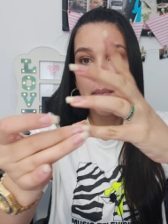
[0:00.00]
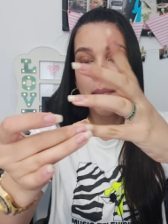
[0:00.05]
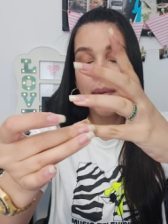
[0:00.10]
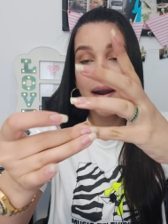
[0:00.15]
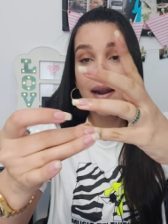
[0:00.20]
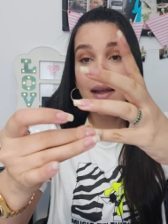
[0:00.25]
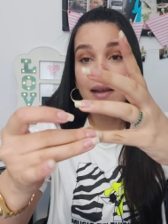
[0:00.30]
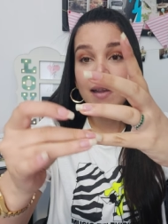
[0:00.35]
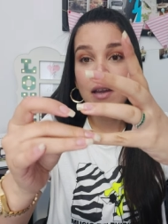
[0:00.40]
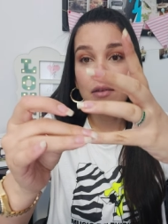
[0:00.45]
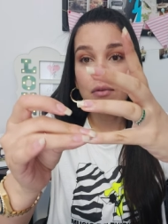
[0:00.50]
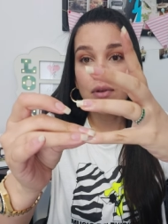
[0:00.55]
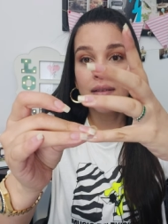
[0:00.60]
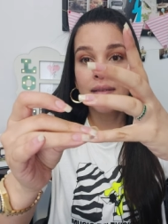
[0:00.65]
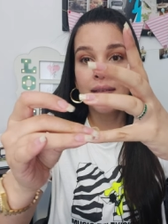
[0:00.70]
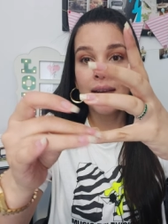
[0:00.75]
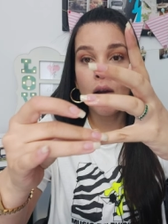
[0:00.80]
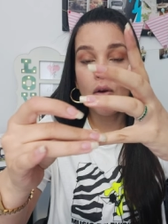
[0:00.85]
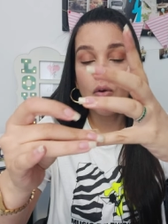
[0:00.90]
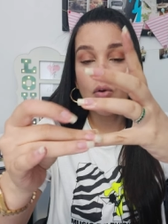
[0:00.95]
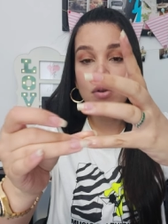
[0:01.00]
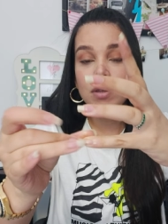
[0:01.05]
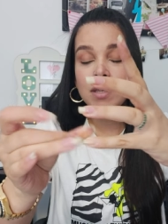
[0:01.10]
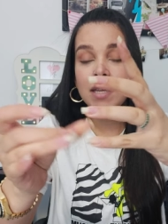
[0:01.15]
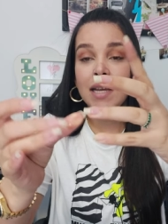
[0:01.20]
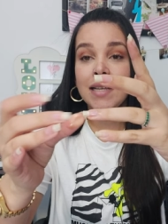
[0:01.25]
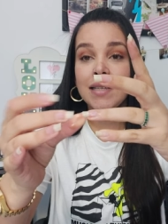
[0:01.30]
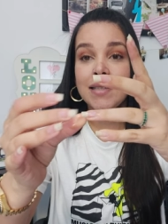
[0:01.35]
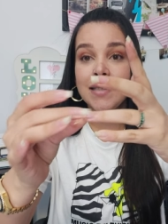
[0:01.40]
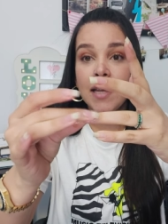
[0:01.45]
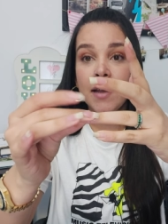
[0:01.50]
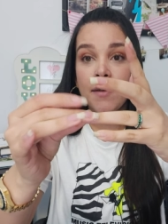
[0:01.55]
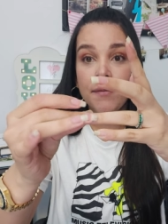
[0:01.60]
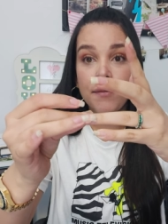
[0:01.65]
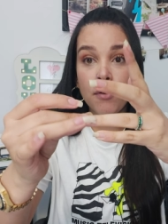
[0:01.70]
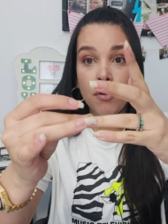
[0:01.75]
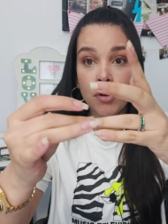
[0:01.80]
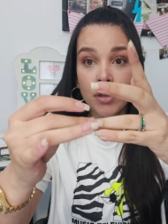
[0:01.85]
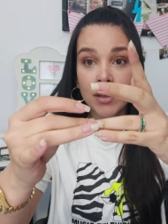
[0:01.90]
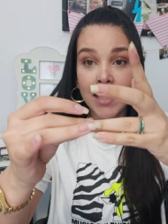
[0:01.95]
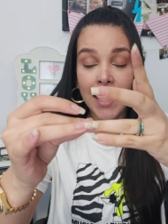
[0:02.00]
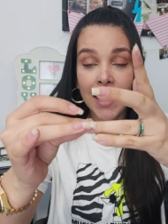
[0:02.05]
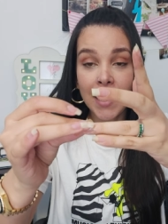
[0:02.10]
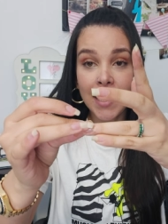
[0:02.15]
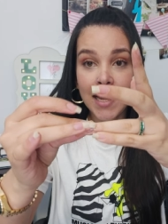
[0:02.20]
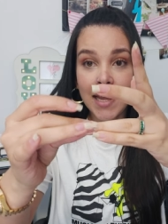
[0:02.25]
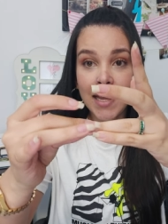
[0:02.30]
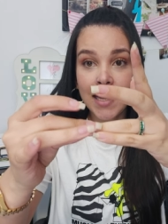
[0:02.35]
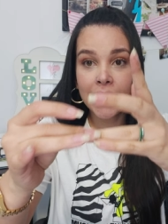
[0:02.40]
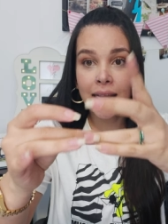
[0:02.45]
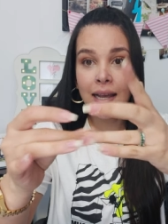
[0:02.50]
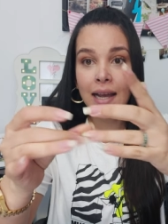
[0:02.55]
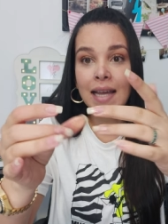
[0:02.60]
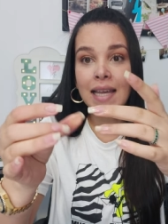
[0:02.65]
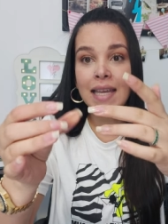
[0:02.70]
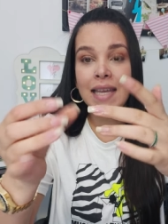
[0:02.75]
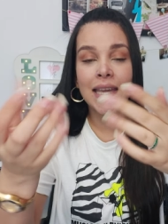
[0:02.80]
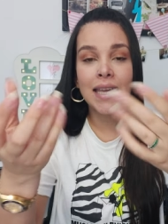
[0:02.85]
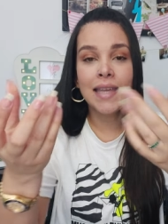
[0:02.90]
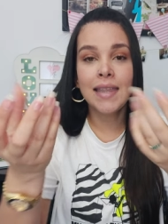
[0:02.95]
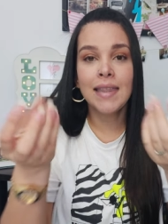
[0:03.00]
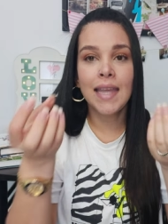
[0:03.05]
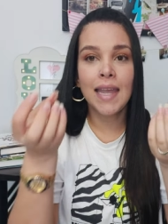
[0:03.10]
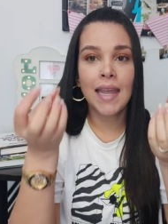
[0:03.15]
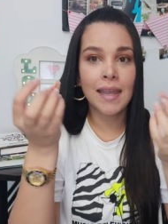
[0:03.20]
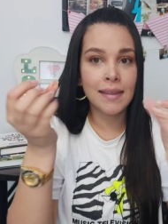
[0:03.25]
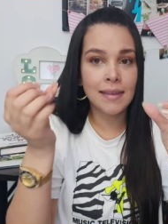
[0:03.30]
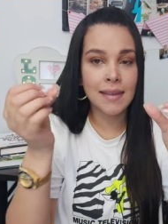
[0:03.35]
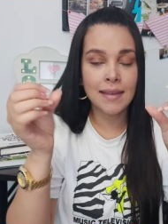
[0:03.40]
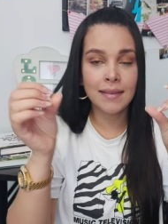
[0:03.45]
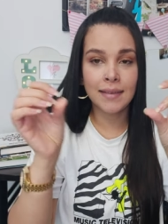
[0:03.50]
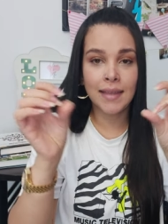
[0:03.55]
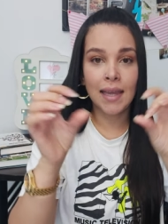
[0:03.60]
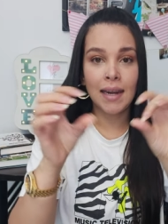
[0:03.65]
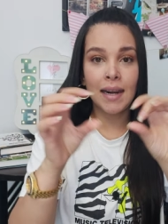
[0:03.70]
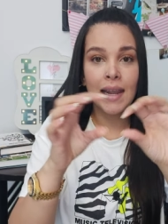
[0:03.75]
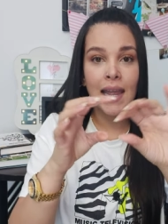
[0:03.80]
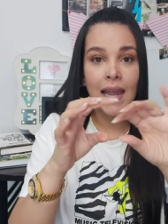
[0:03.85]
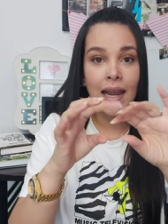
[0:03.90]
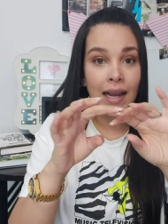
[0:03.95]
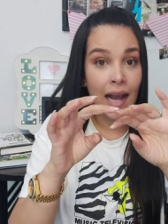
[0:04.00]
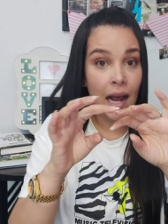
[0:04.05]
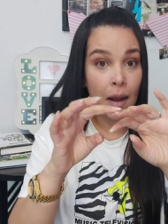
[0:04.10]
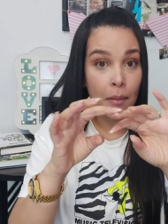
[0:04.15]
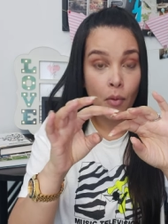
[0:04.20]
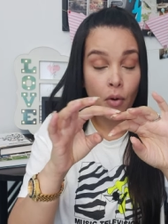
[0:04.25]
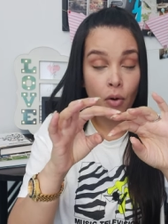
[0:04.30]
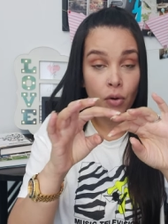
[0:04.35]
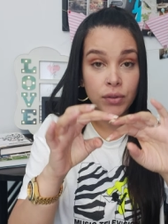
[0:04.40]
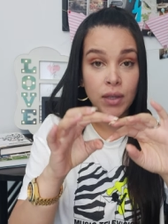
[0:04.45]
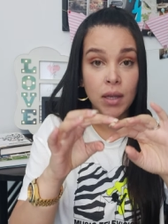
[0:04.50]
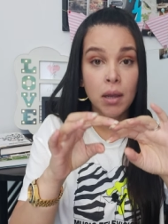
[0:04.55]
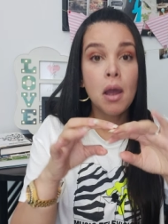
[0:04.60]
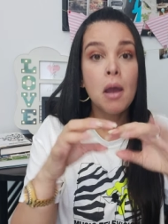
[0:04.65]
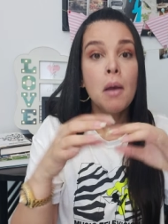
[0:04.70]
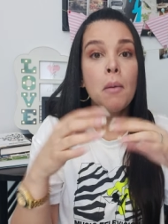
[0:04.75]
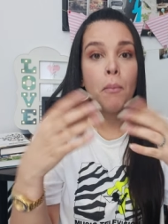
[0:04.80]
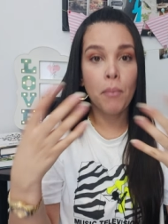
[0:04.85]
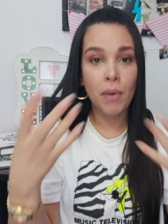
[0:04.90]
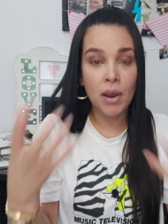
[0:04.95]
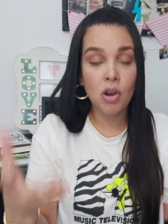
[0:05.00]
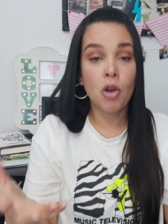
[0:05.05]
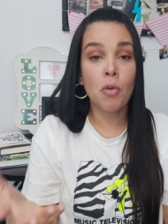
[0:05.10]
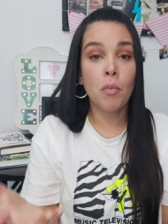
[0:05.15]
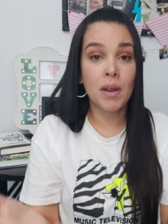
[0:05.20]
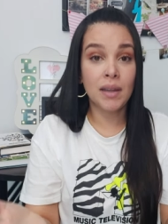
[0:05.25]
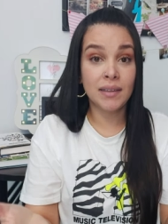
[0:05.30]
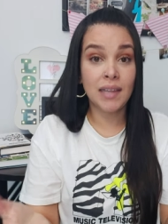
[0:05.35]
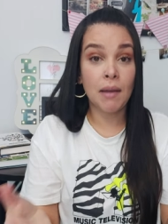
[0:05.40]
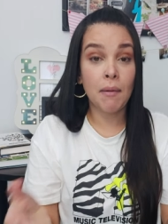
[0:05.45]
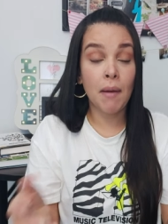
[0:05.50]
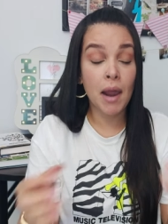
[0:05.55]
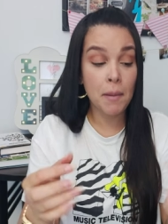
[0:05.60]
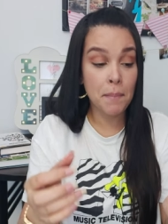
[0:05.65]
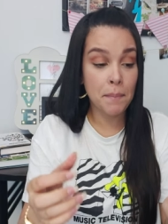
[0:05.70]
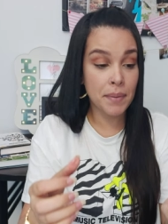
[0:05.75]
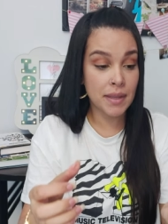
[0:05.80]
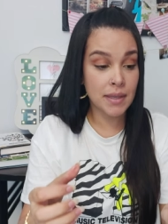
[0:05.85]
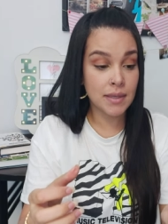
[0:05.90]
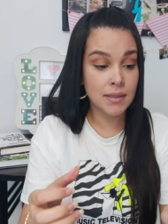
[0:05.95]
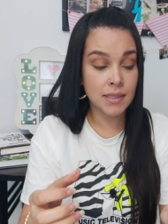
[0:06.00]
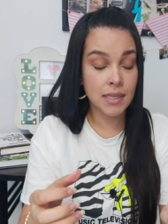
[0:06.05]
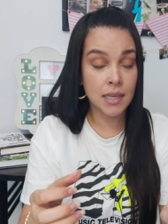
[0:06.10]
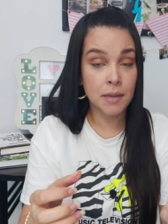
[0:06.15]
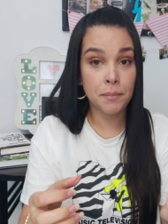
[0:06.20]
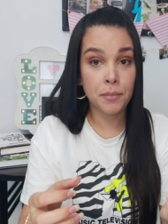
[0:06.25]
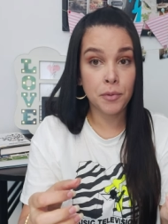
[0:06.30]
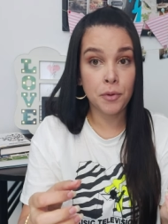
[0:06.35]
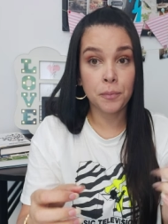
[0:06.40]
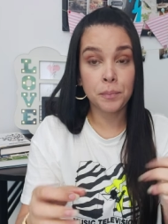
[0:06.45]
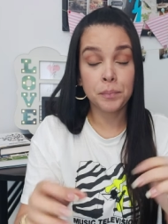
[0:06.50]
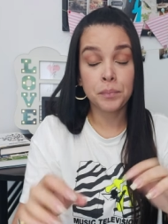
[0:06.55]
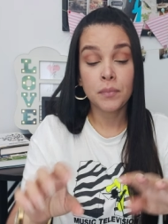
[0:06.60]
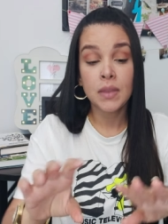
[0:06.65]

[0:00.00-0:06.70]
para que nuestra uña se fortalezca y deje de estar escamosa pues como estaba al principio.